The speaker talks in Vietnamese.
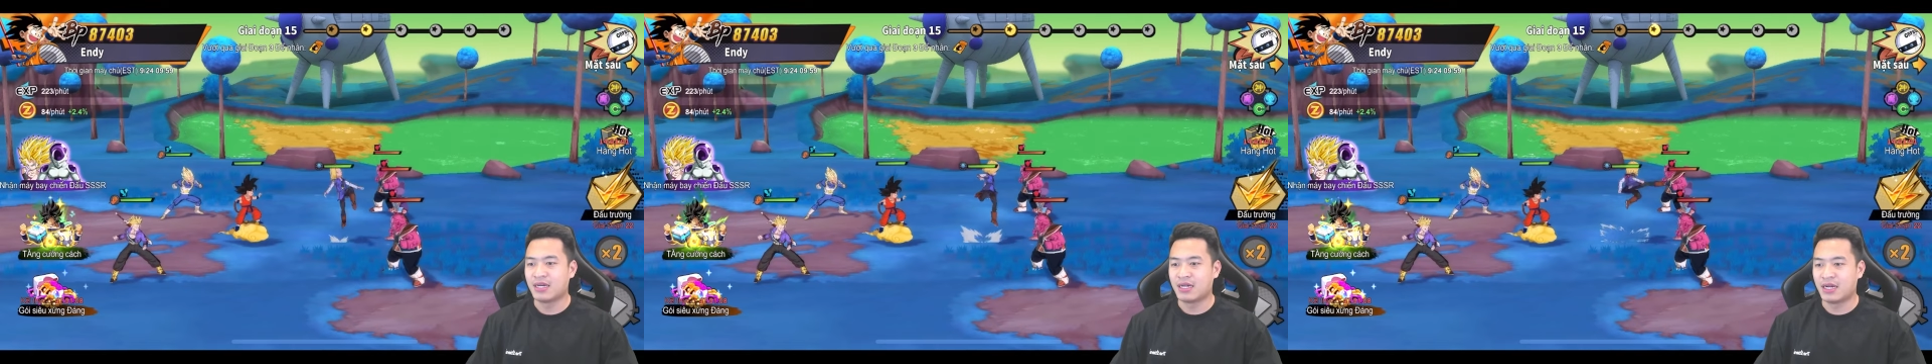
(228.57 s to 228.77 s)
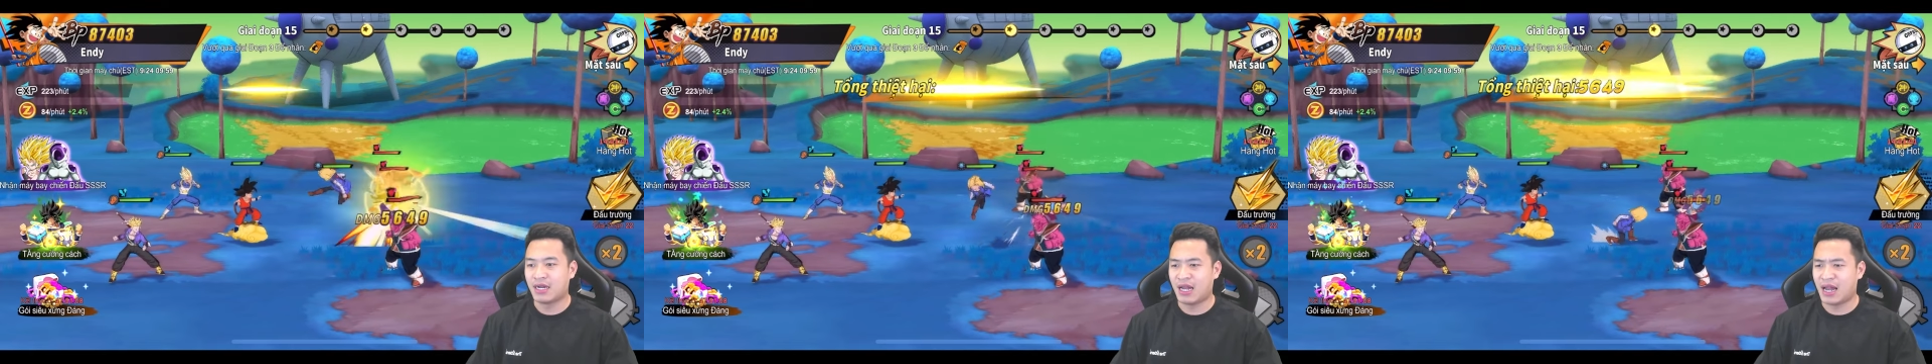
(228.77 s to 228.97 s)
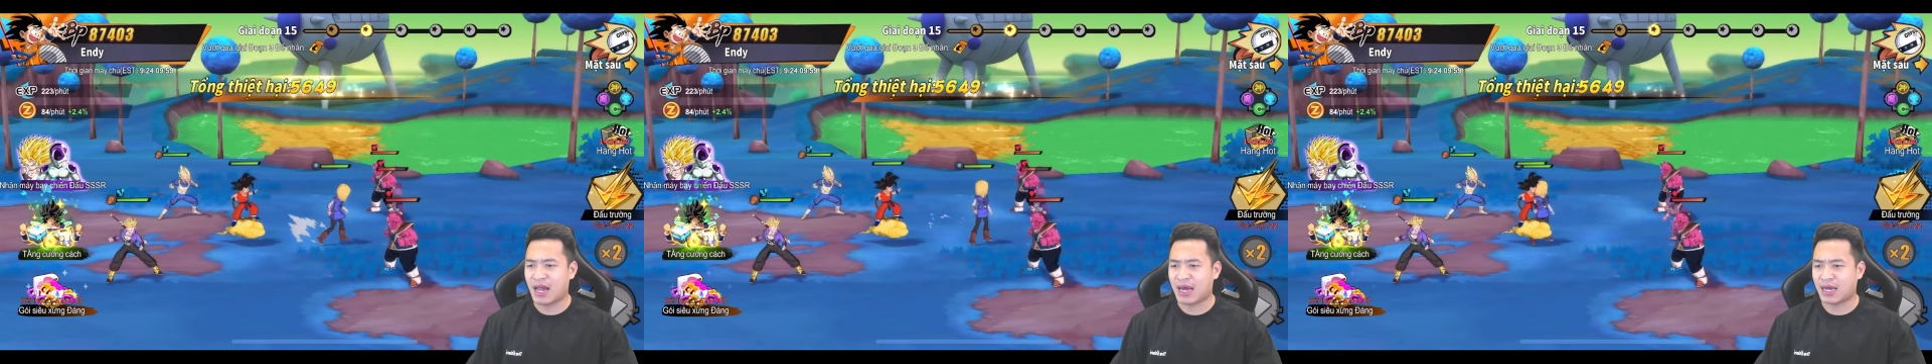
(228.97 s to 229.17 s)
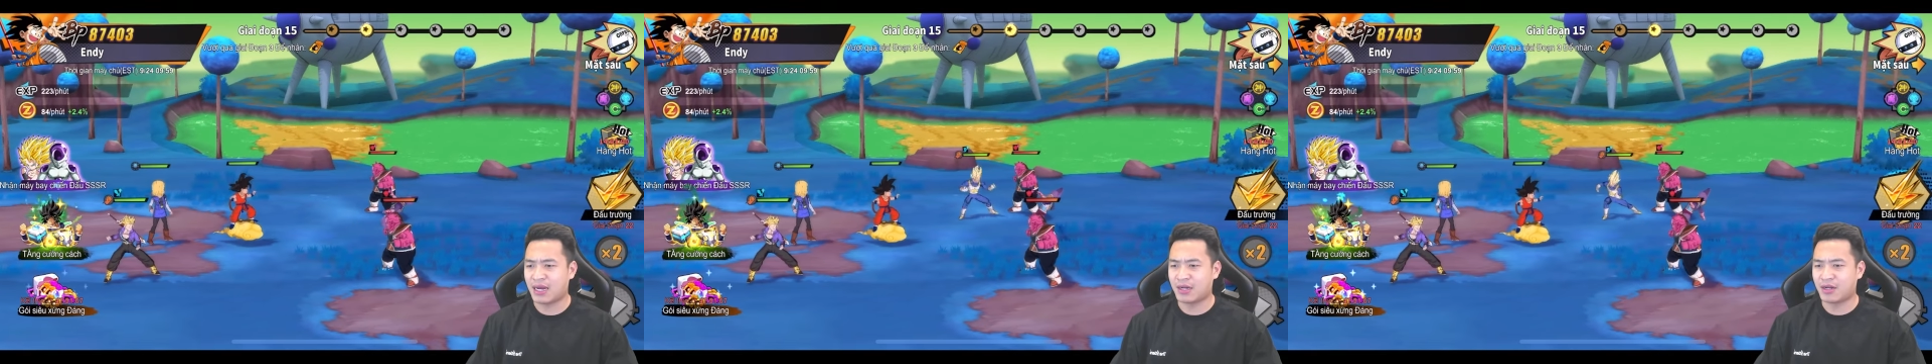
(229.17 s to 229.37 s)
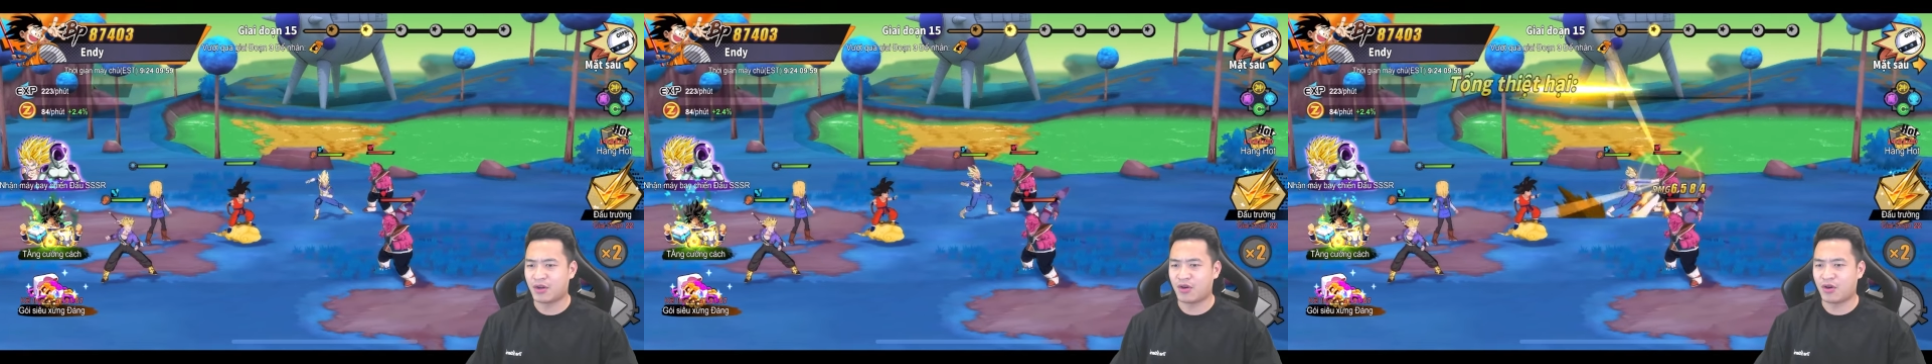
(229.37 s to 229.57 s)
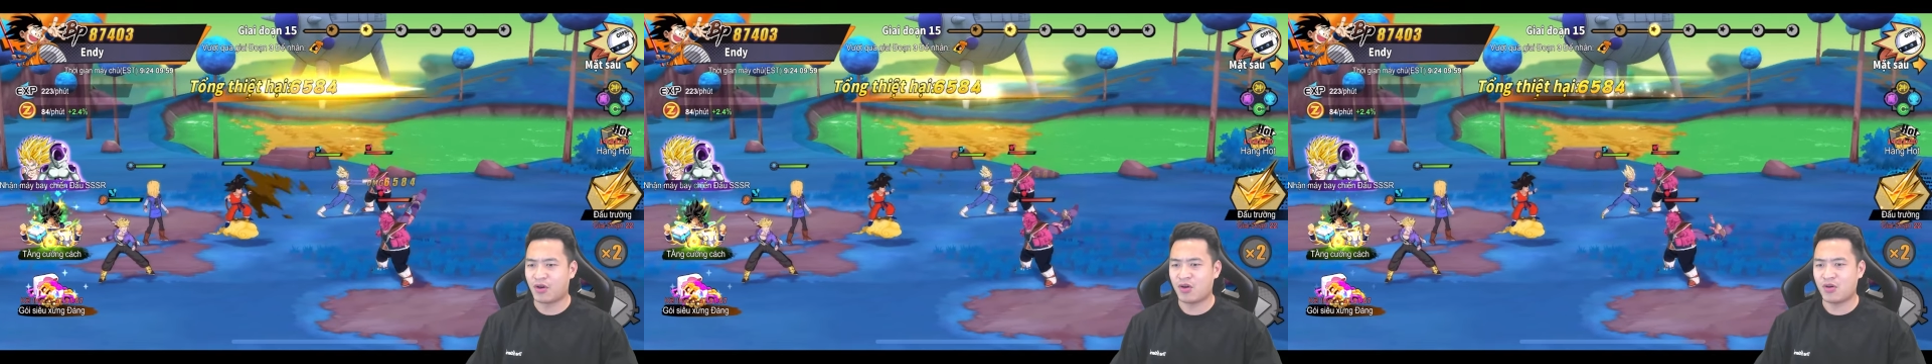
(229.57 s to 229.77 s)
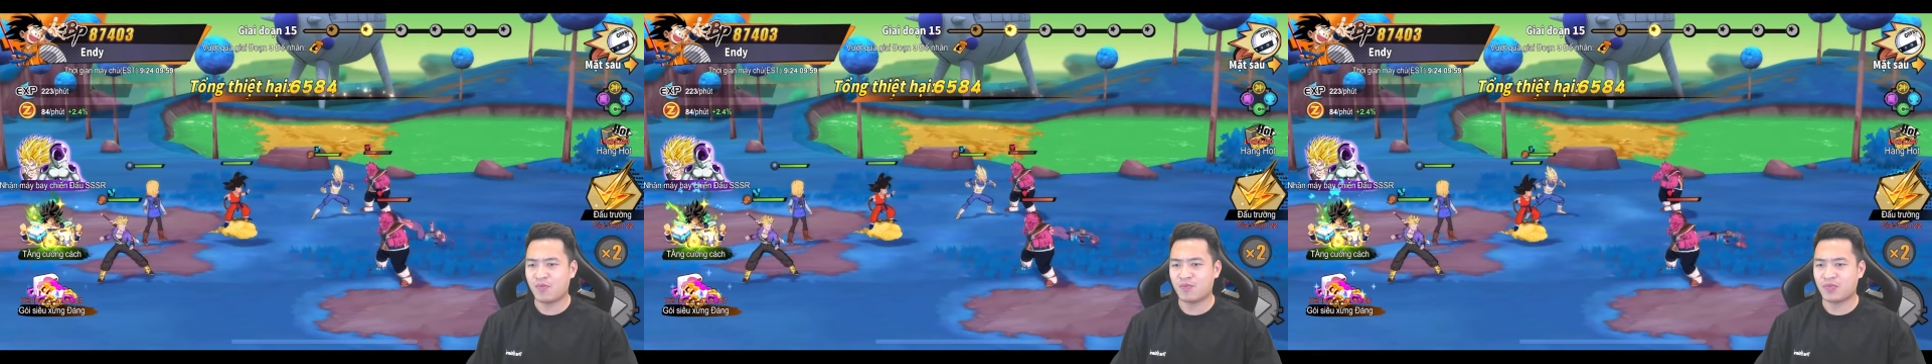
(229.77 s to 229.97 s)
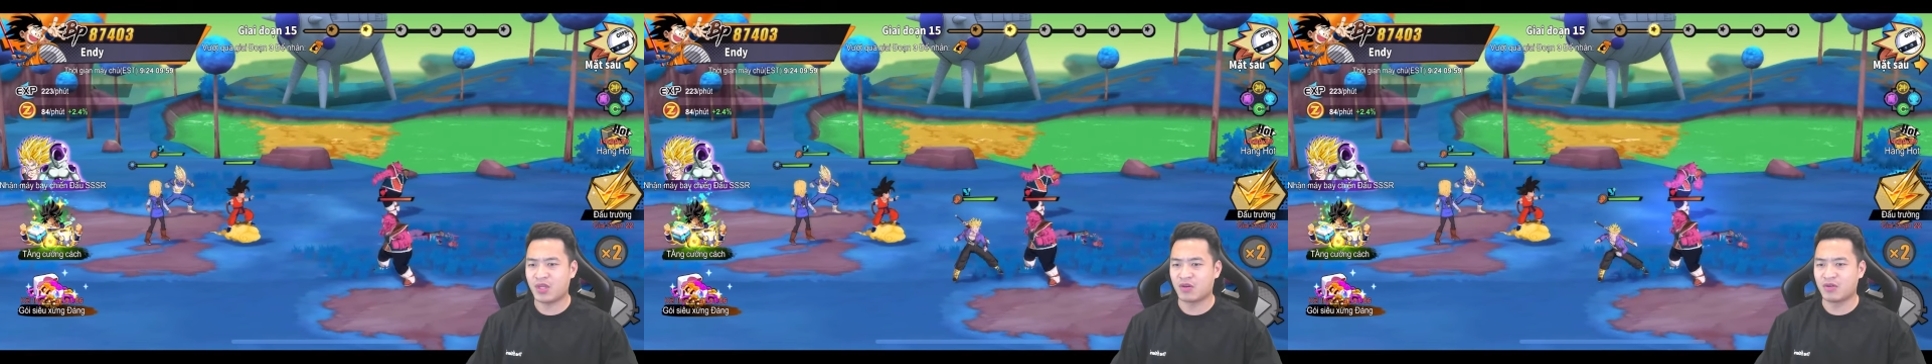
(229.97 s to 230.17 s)
là cái đợt nó
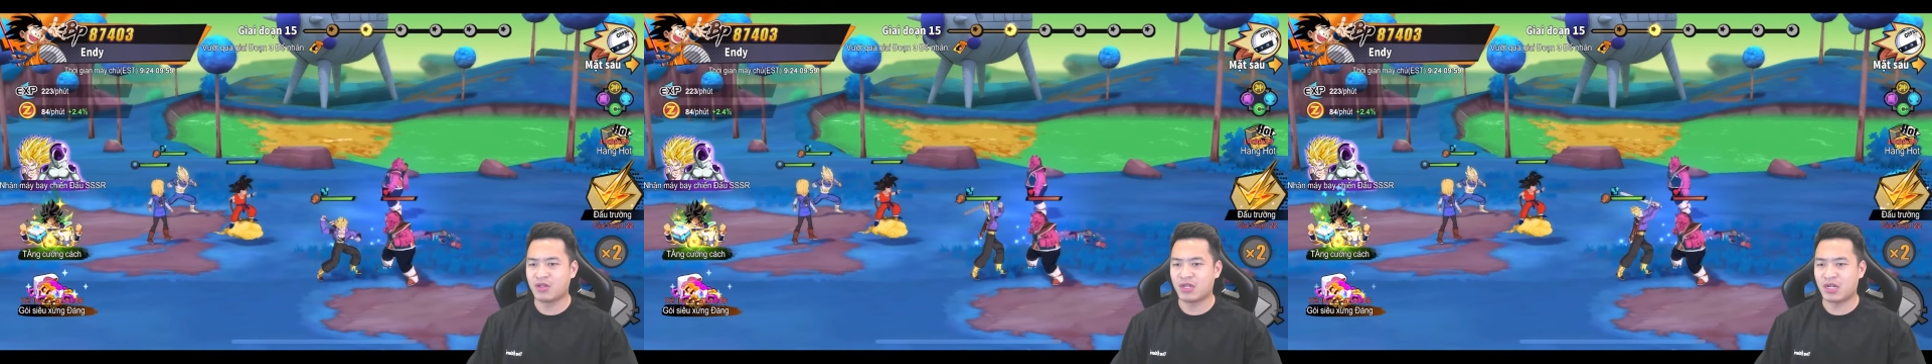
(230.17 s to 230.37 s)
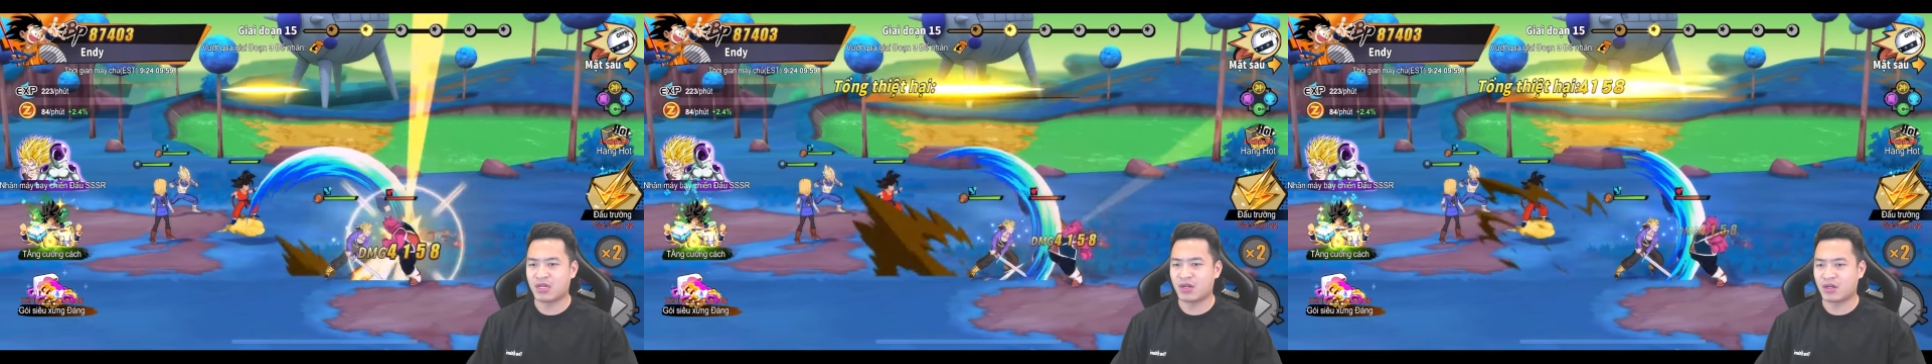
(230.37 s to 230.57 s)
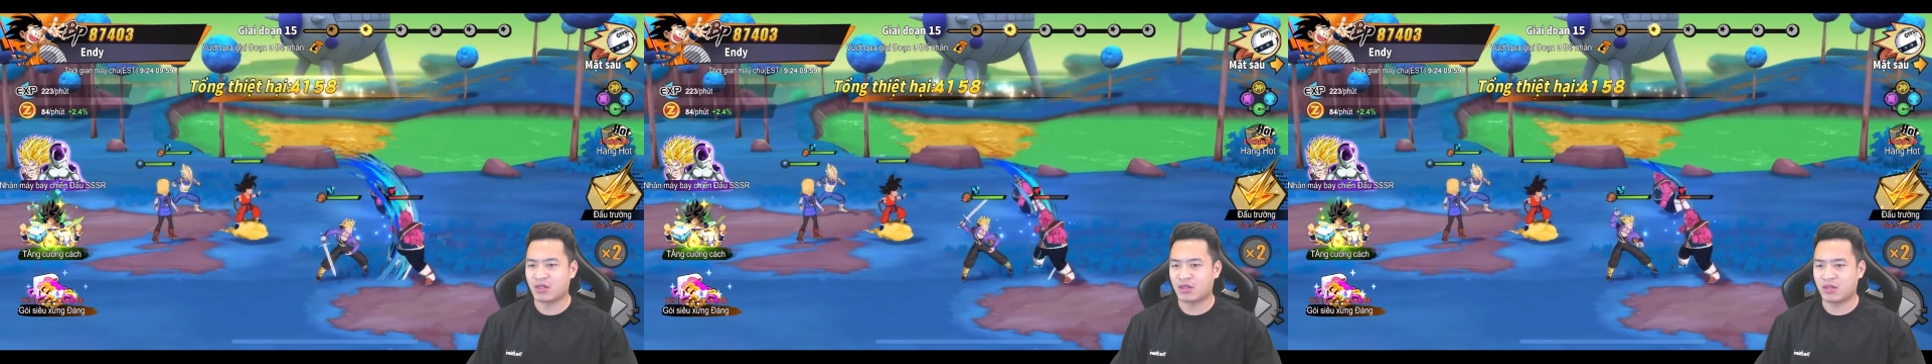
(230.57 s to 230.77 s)
kiểu như là